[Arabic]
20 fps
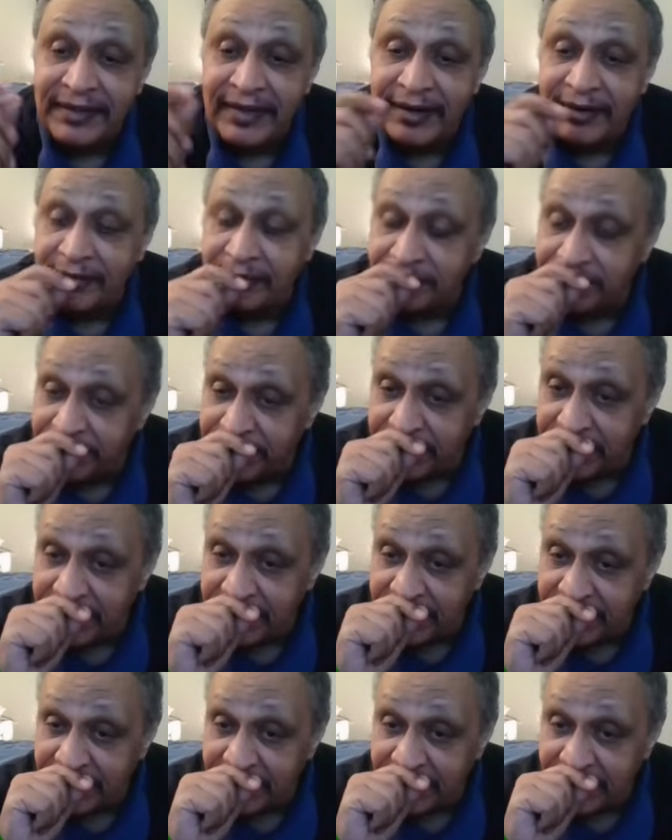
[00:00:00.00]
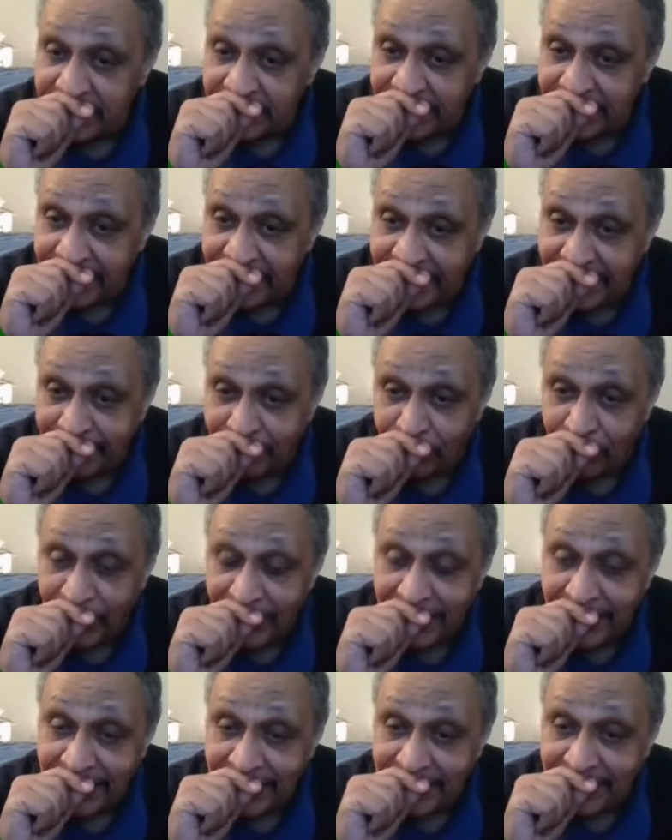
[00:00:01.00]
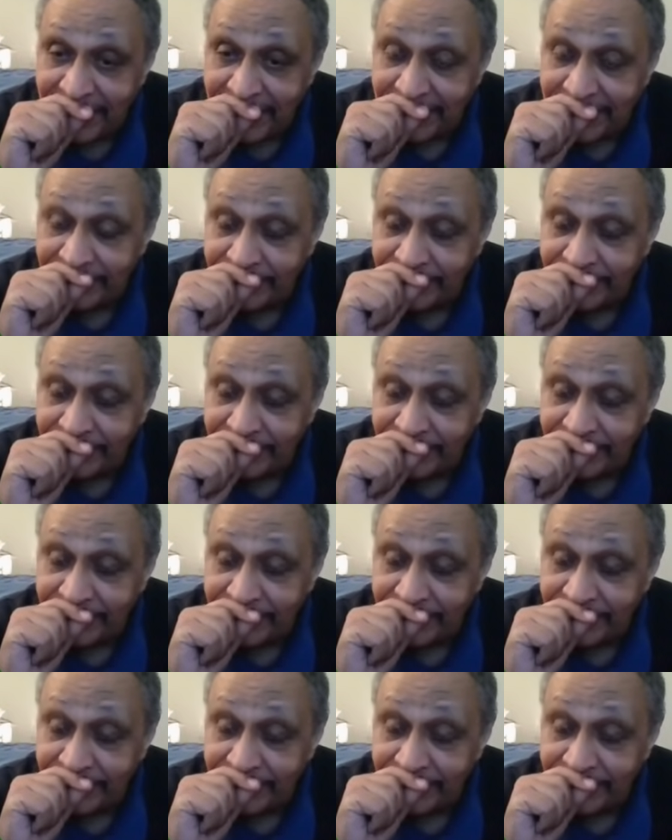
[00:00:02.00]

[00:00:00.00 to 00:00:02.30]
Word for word: بأبو عاقلة